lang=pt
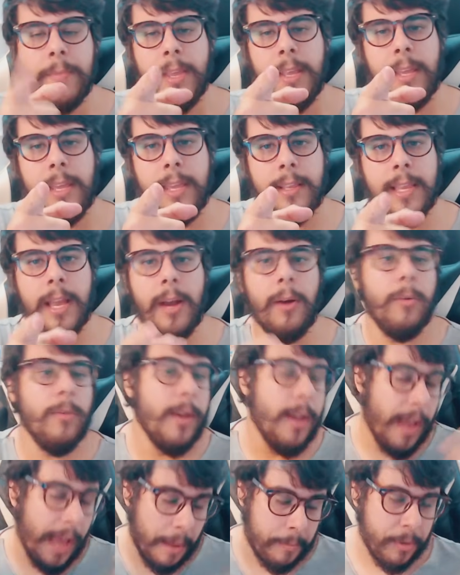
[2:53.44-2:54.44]

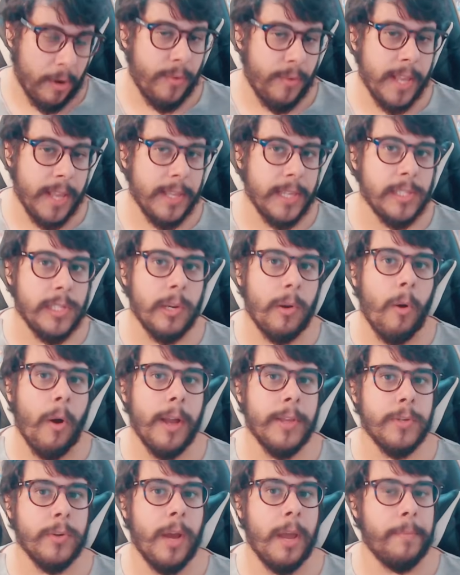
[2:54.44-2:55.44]
Então, aproveita esse
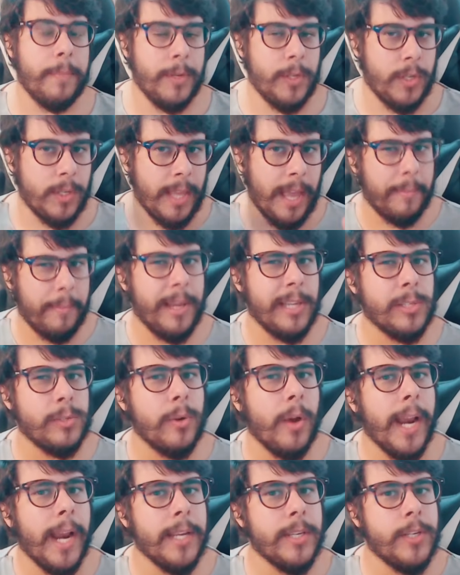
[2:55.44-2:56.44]
código aí para te dar mais
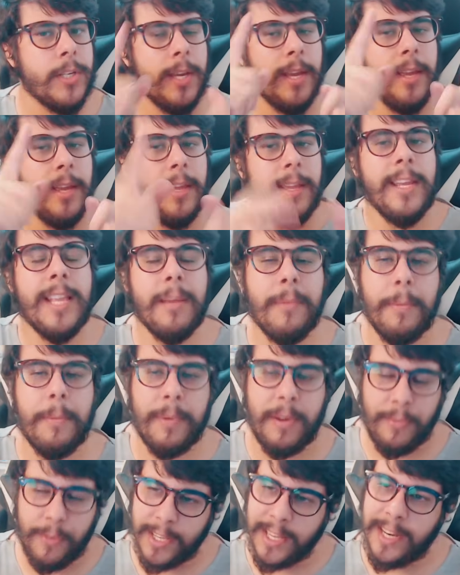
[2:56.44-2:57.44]
sorte e também
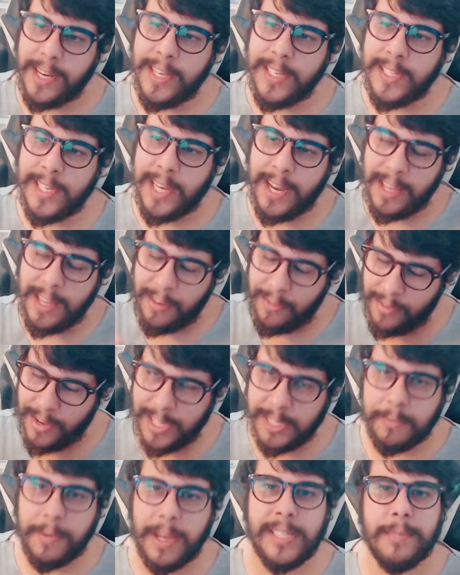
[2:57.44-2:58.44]
para fortalecer cada
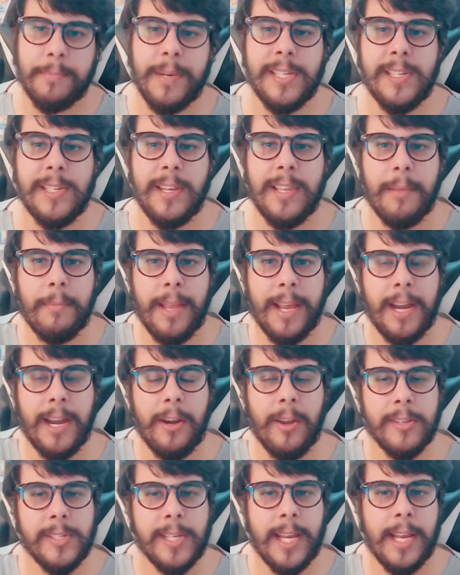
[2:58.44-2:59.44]
vez mais a parceria da Black
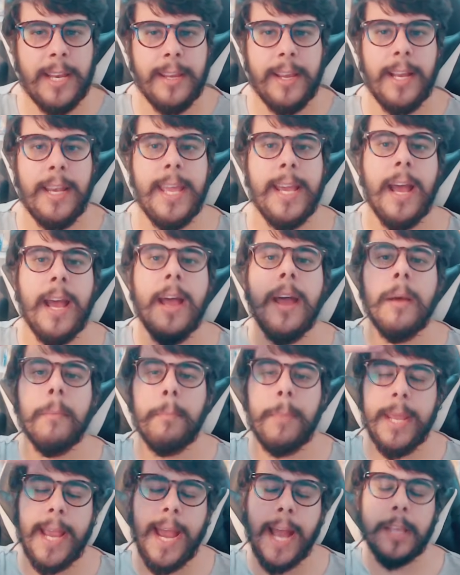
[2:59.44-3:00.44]
Air Lotus Liga. Liga,
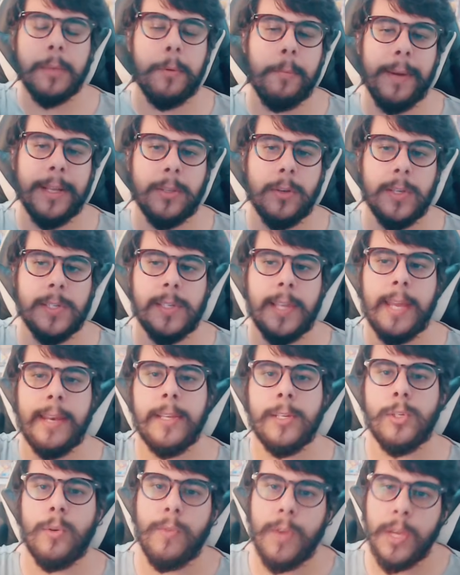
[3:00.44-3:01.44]
obrigado por patrocinar
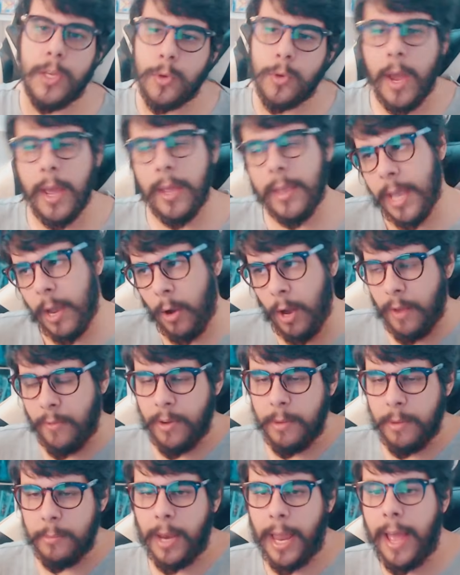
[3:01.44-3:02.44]
este vídeo e agora
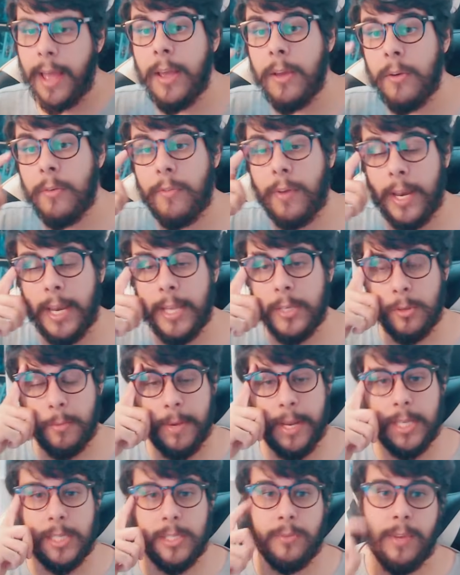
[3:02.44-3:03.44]
vamos lá falar
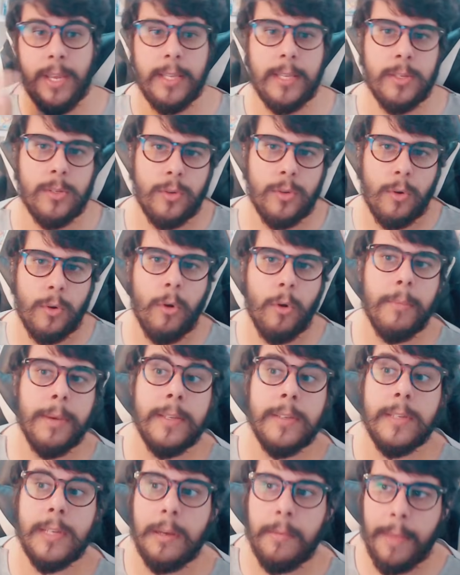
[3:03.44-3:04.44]
sobre as vendas de
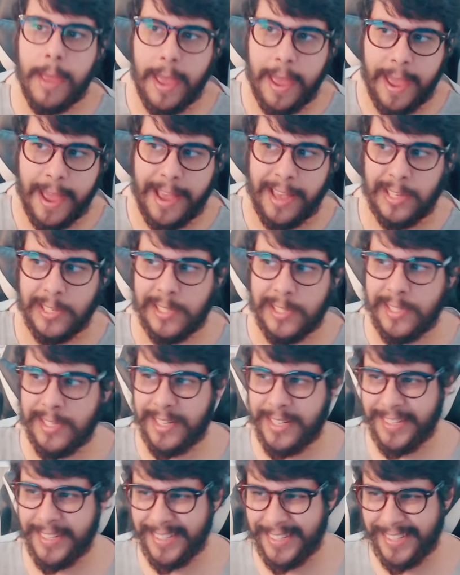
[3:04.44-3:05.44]
Commander
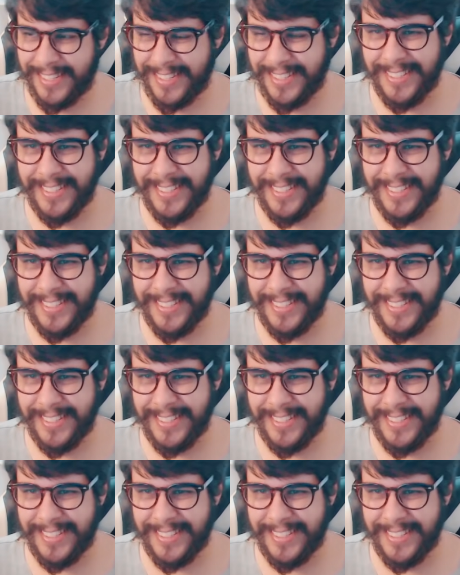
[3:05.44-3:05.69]
Masters.